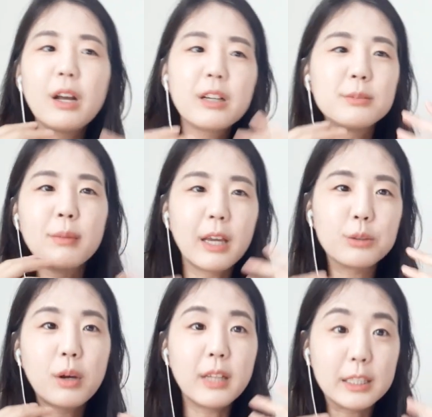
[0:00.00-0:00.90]
학습만
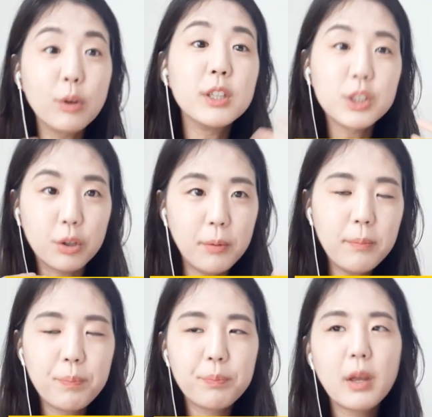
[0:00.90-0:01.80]
계속한다.
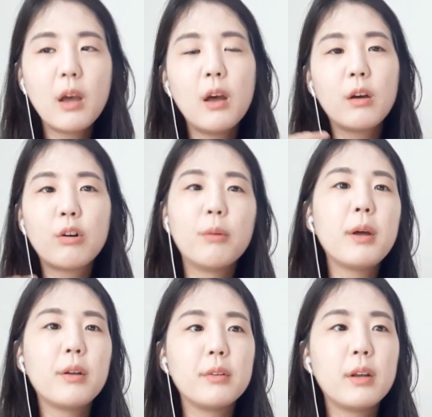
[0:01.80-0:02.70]
성인처럼.
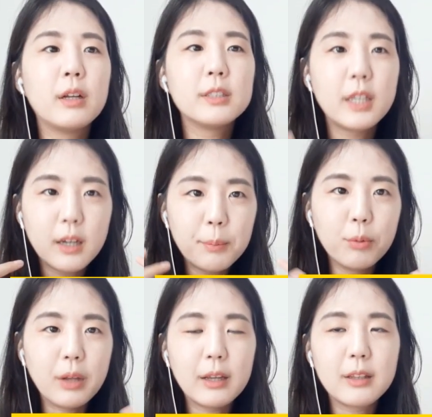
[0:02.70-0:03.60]
그러면 제가
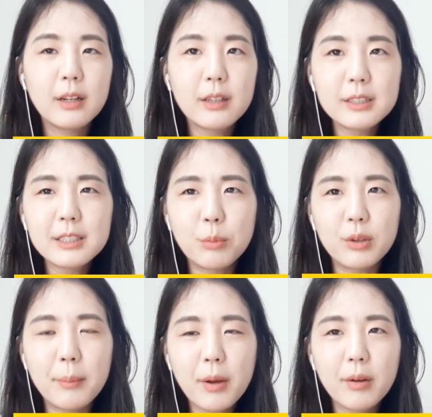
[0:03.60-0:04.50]
본 아이들의 특징은
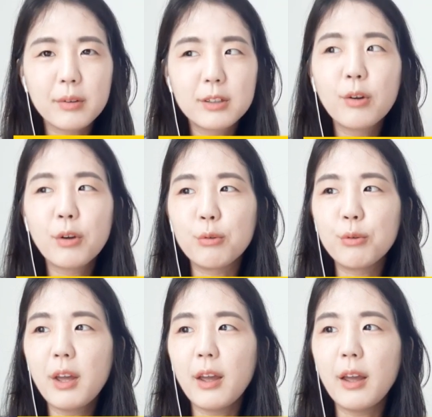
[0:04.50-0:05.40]
뭐냐면 그런
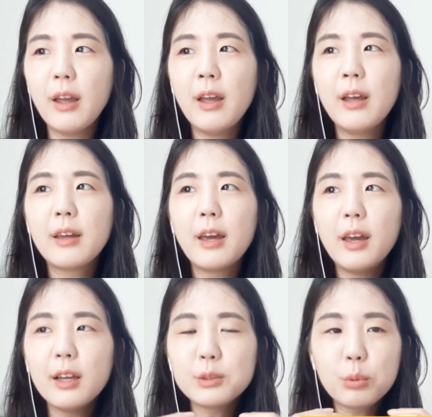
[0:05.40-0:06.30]
경우에
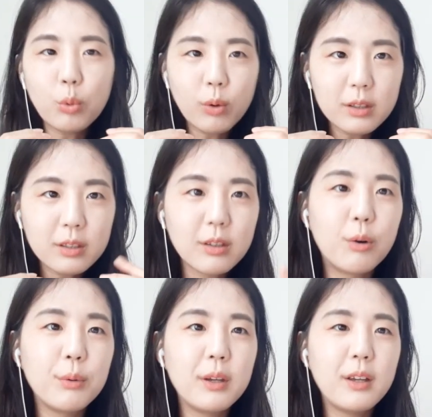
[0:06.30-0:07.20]
계속 똑같은
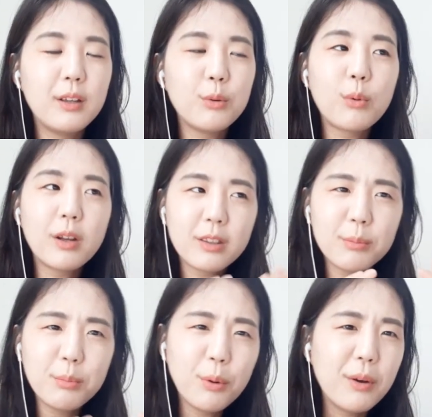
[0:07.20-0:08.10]
어휘,
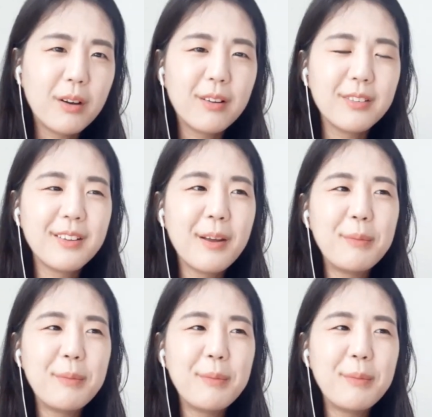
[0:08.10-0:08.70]
똑같은 표현,